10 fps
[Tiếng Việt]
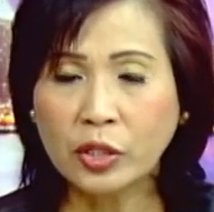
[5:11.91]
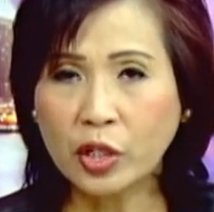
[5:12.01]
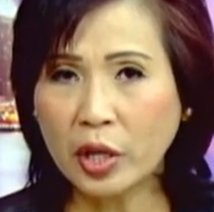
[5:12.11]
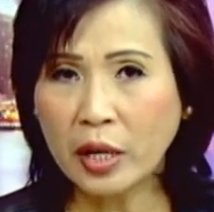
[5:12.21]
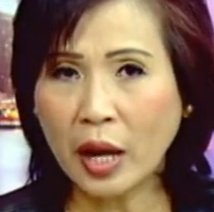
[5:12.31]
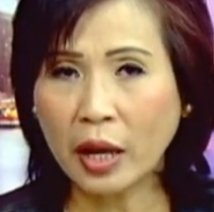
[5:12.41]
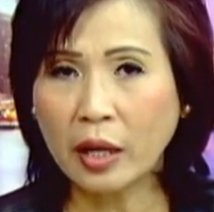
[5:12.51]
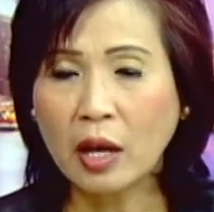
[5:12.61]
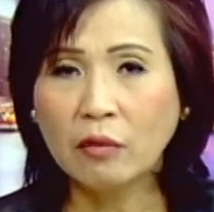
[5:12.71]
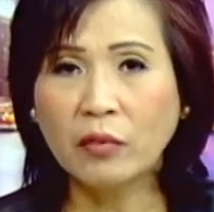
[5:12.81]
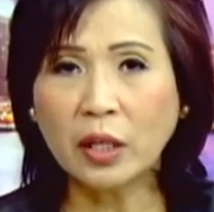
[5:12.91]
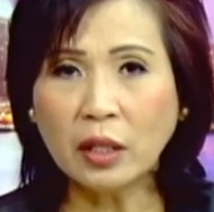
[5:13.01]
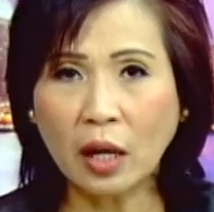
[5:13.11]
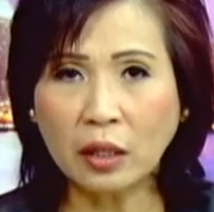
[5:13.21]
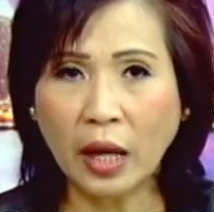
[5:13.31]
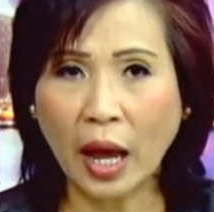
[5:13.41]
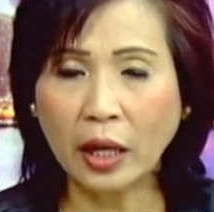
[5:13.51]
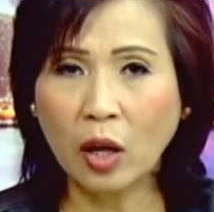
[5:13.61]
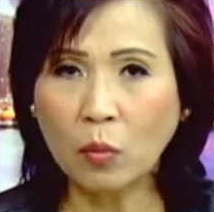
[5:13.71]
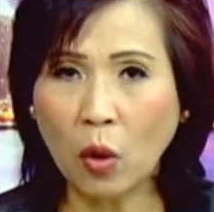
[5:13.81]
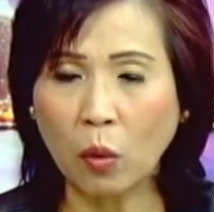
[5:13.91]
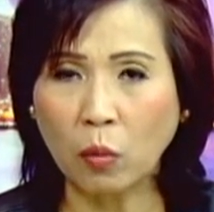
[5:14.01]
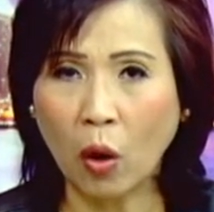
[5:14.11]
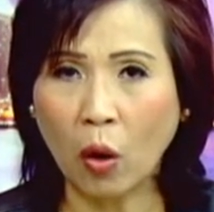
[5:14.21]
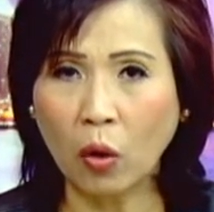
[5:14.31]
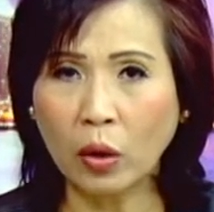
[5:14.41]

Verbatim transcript: cho đến nay vẫn ngần ngại không ủng hộ